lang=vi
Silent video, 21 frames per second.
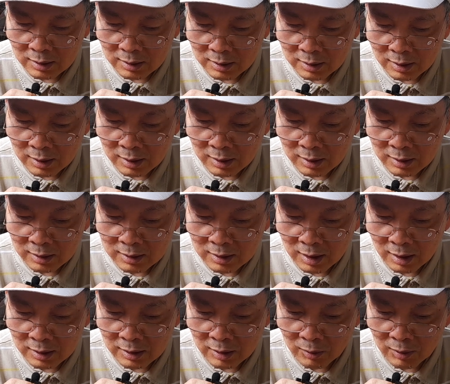uh,
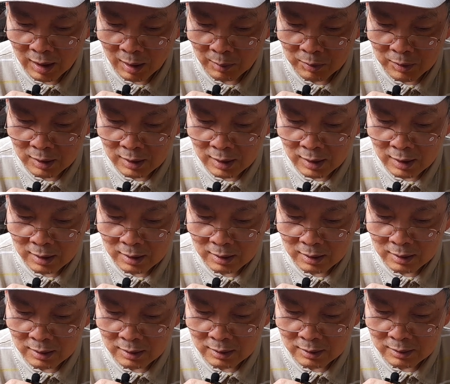kênh nhiêu lộc uh, ờ,
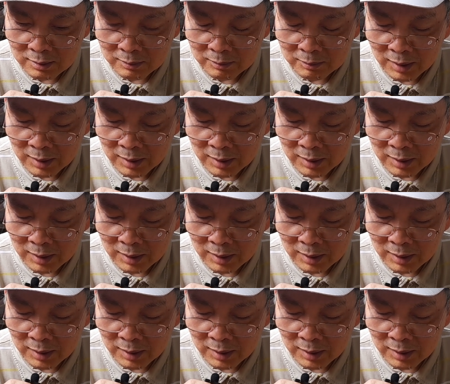ờ,